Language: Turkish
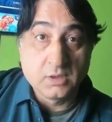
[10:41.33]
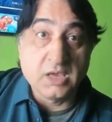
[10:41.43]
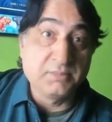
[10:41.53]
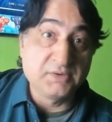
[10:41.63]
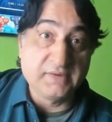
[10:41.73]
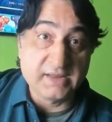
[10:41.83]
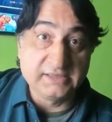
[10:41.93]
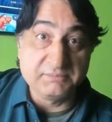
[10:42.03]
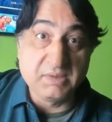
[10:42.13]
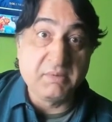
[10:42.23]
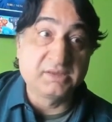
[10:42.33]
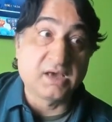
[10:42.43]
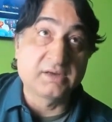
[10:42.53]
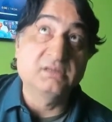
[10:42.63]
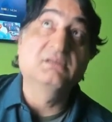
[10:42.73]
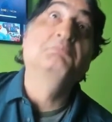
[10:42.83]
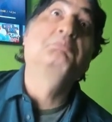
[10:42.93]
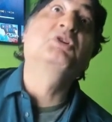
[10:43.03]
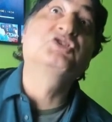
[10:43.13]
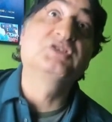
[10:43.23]
Emri veren de Mehmet Ağar'ın
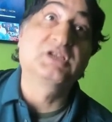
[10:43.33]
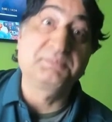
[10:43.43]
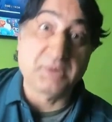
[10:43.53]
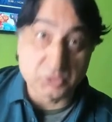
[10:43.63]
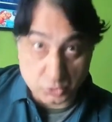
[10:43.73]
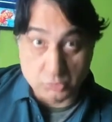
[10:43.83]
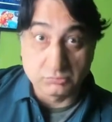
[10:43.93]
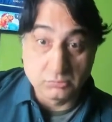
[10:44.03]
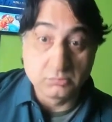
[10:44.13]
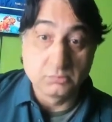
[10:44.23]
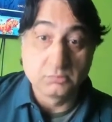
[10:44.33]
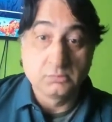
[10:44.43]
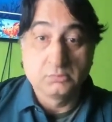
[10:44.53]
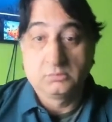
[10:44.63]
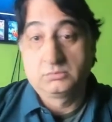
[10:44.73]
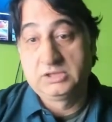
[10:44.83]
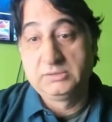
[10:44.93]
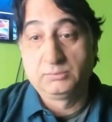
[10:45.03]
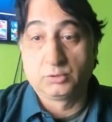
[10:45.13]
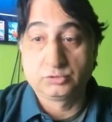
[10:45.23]
başındaki patron.
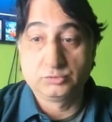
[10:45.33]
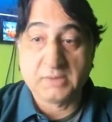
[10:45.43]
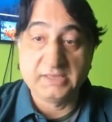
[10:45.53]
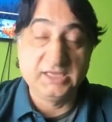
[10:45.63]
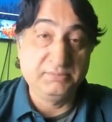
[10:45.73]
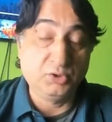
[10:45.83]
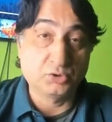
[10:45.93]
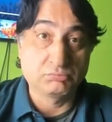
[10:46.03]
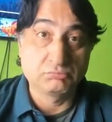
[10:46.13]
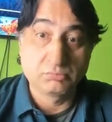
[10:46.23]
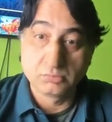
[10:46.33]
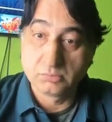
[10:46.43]
Kim olduğunu ben iyi biliyorum.